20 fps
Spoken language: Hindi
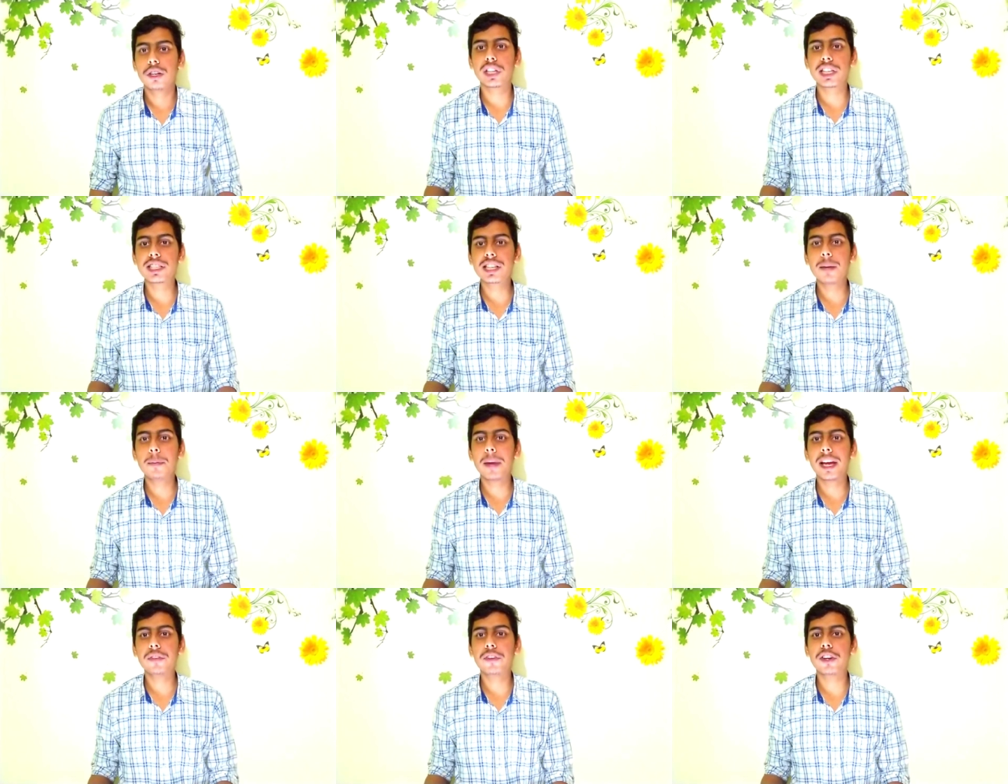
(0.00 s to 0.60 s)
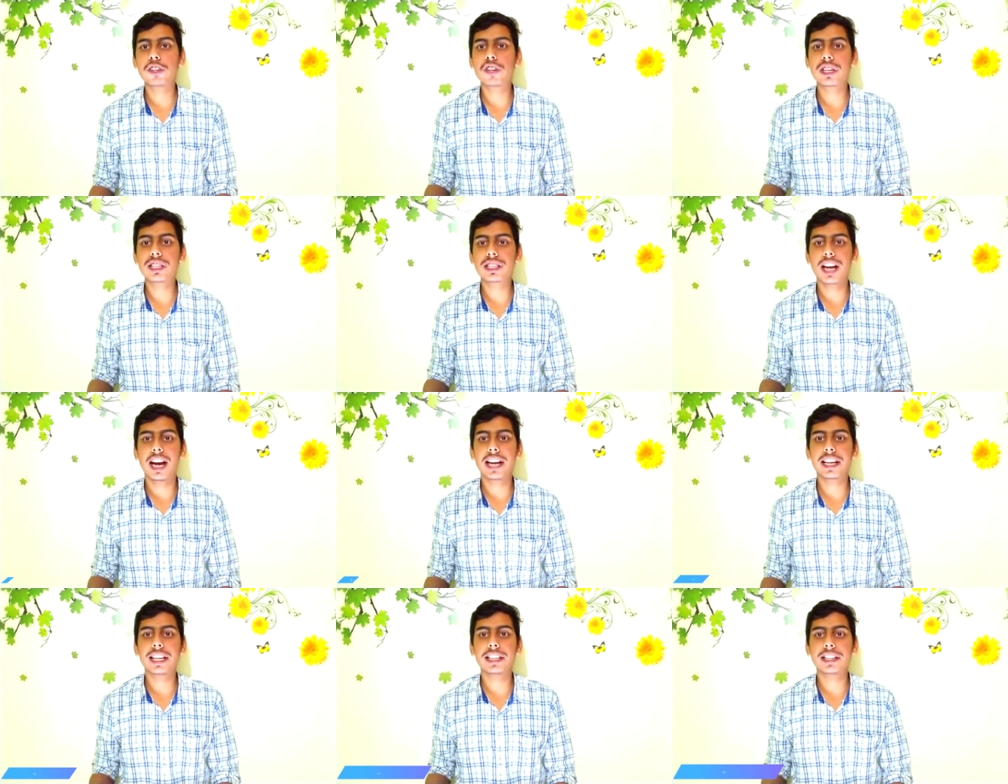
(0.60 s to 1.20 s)
तीसरा बेनिफिट जो इस
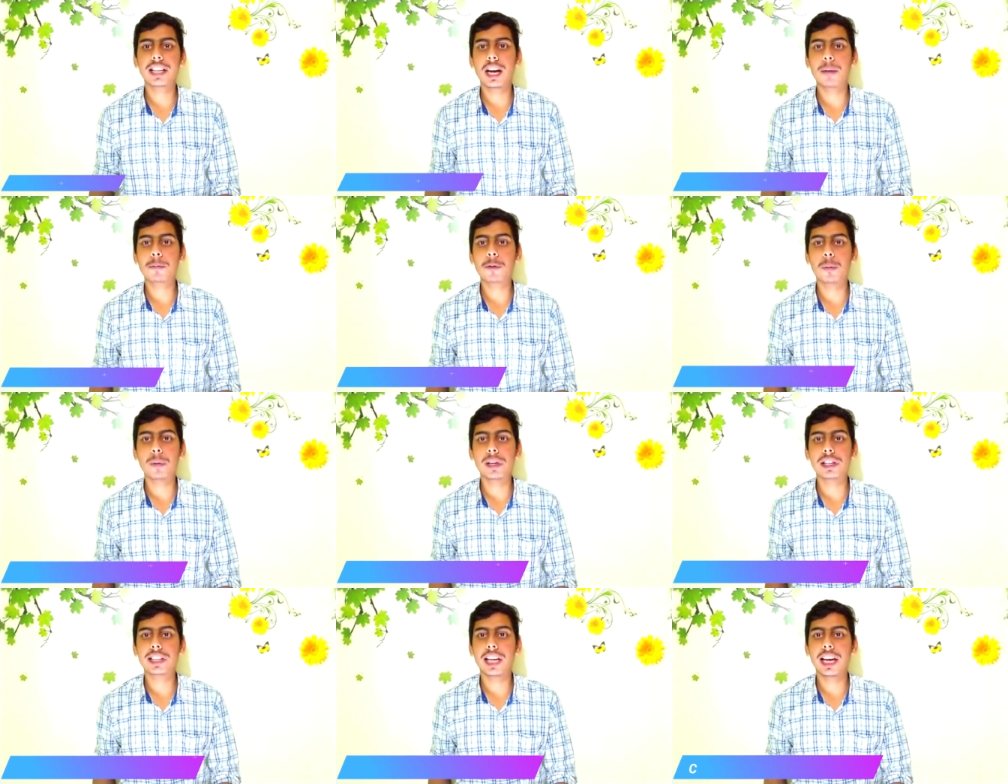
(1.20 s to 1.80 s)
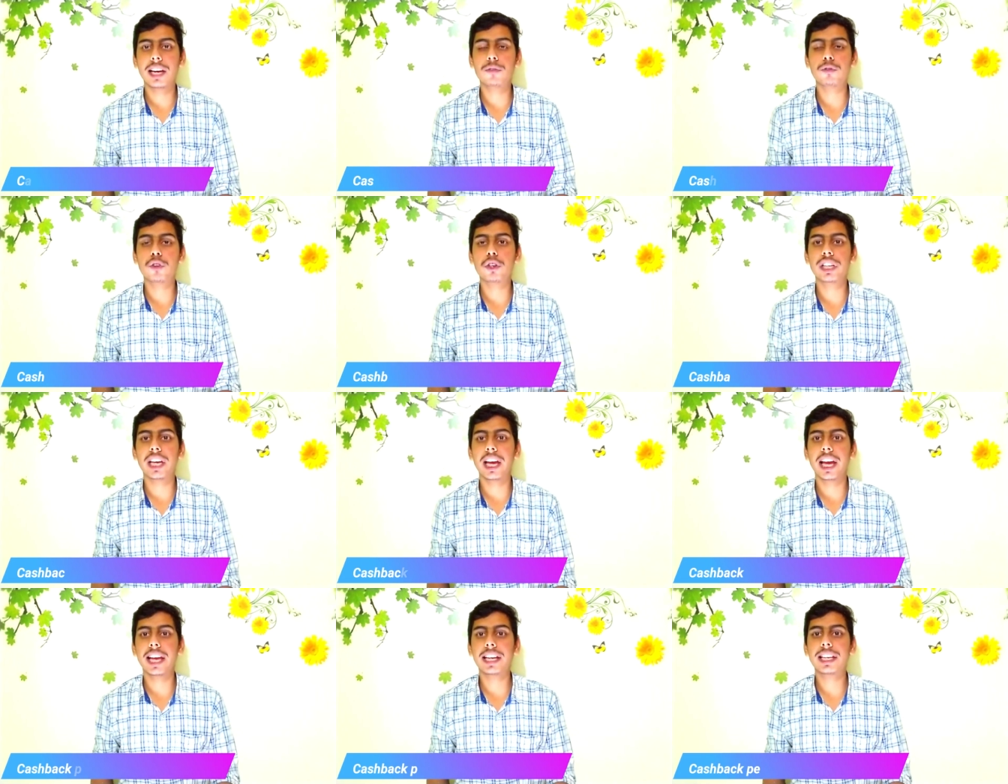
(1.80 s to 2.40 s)
कार्ड के अंदर आपको मिलता है
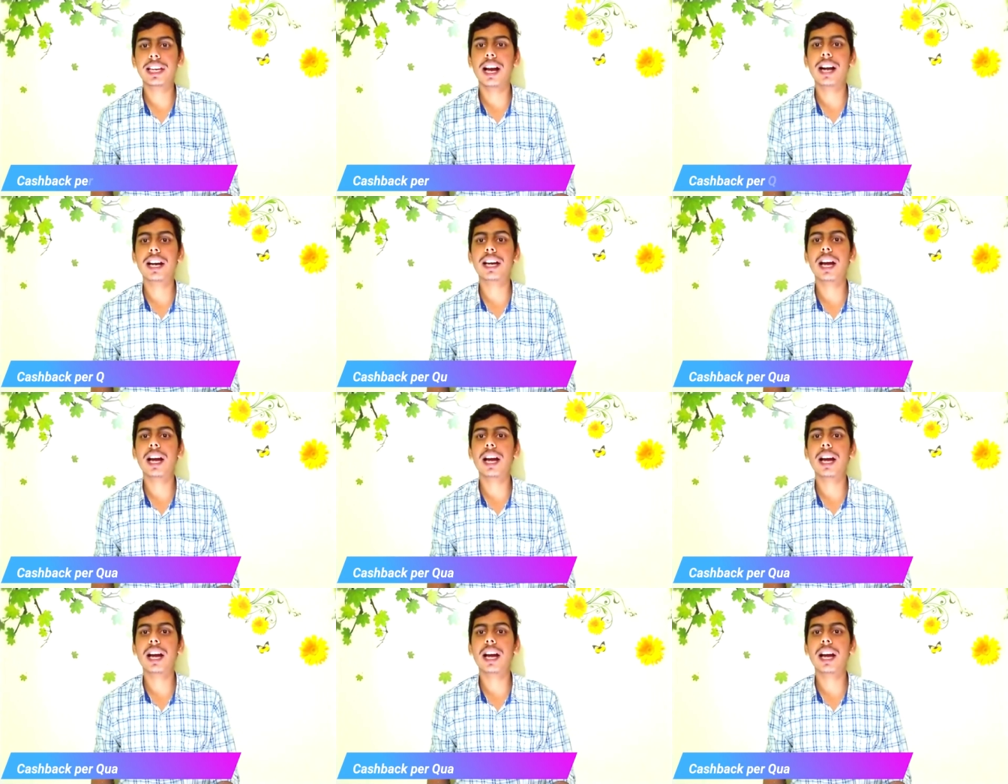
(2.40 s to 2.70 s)
वो ये है कि